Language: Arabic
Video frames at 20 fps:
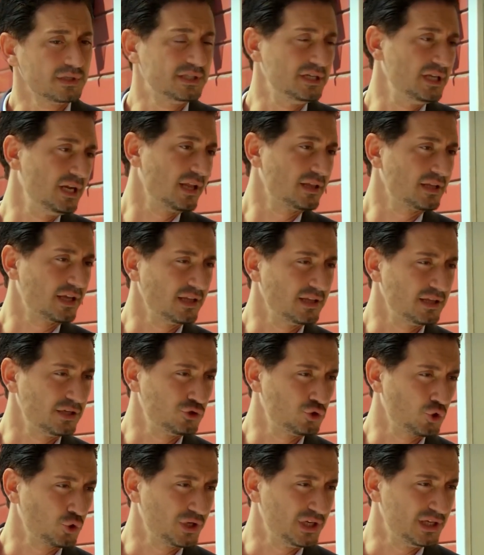زينة كانت
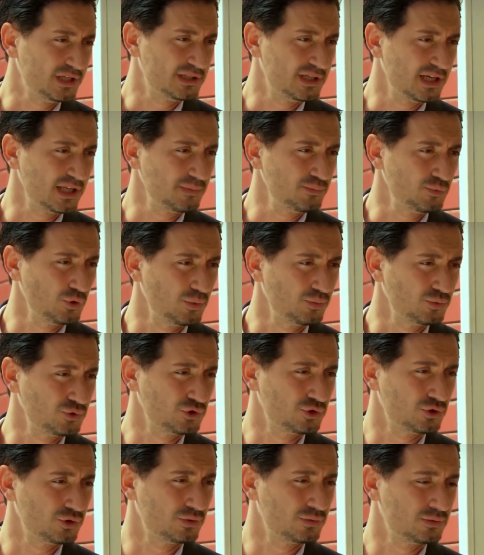موجوعة شوي وما قدرت
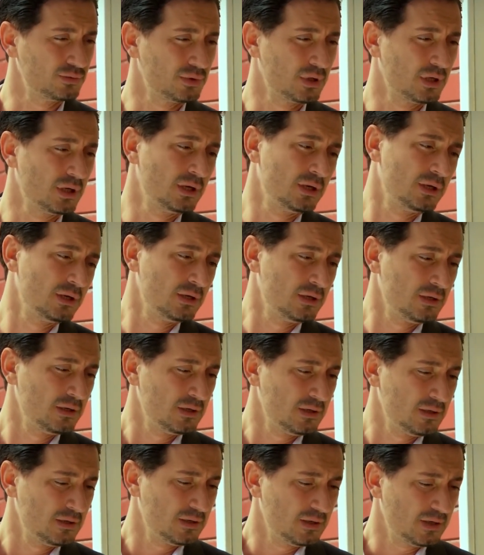تنزل على الفطور
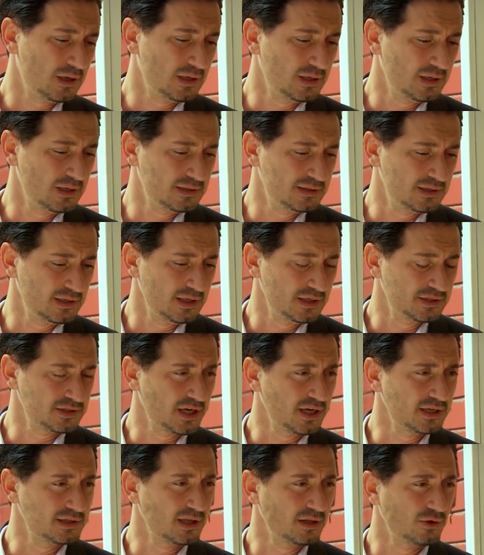هي
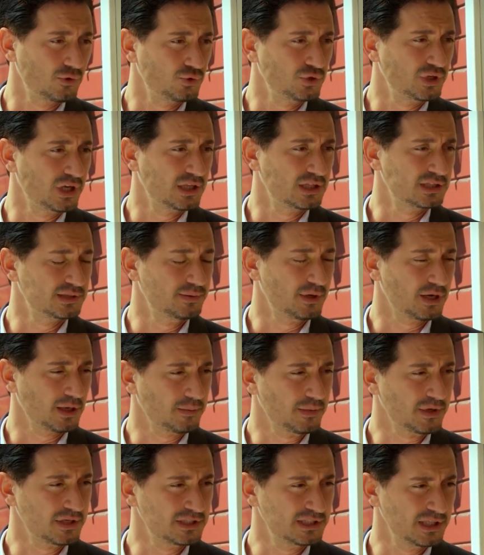وأمها ما حبوا
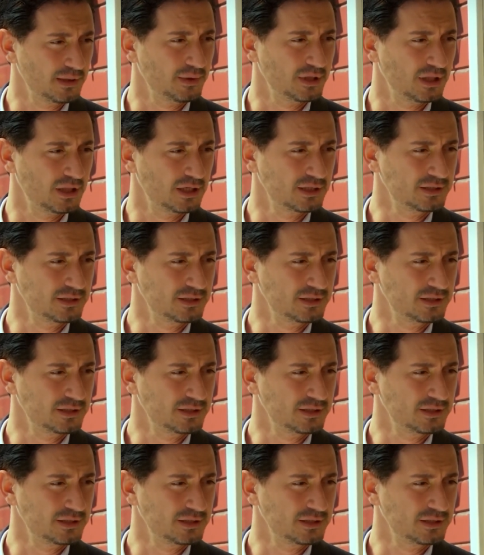يتركوها تفطر فوق